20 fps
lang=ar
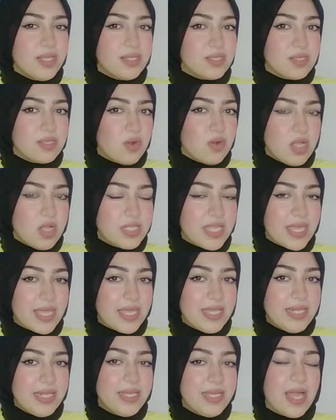صراع
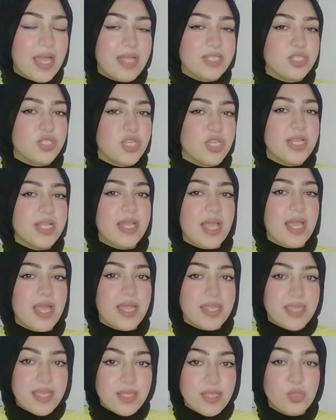داخلي عن شكل
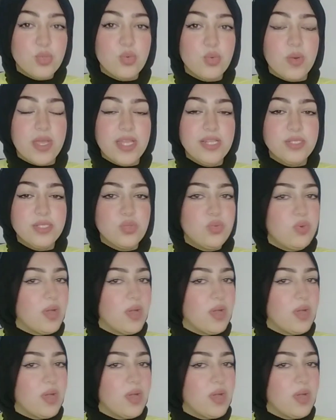حياته وعيلته